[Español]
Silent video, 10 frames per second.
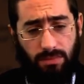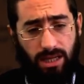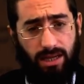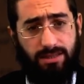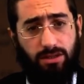
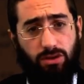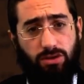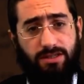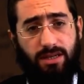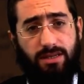hace
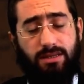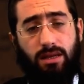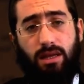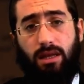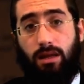entonces
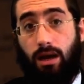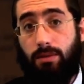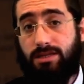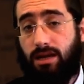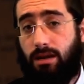Am
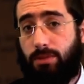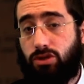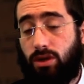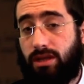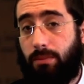Israel
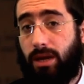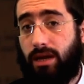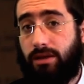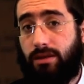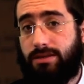empezó a
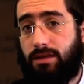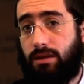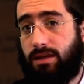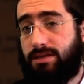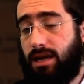temer y
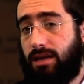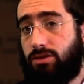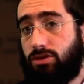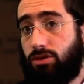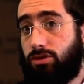decir, quizás
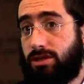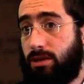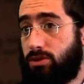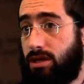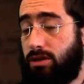nosotros
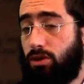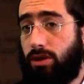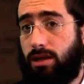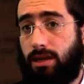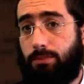estamos saliendo
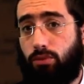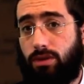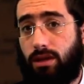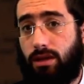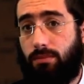de esta
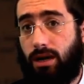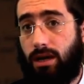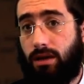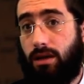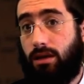punta del
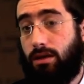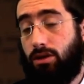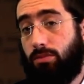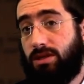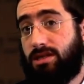mar y
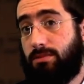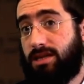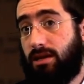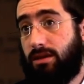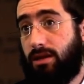los Mitzrim
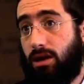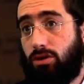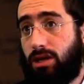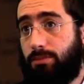salen de la otra